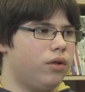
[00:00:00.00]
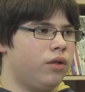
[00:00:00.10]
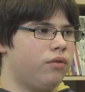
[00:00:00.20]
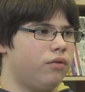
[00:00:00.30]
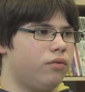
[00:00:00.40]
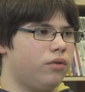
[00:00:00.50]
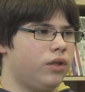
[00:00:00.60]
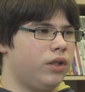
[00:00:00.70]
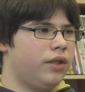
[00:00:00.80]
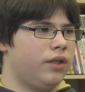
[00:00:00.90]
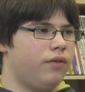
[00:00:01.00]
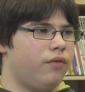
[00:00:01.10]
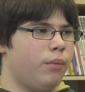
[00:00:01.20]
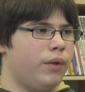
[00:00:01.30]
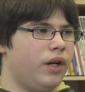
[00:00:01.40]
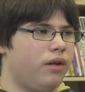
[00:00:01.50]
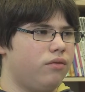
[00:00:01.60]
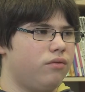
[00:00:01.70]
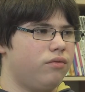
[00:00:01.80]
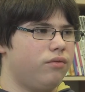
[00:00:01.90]
Also ich lese jetzt viel mehr
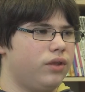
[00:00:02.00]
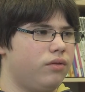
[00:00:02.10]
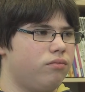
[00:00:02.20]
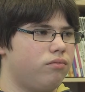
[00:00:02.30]
irgendwie.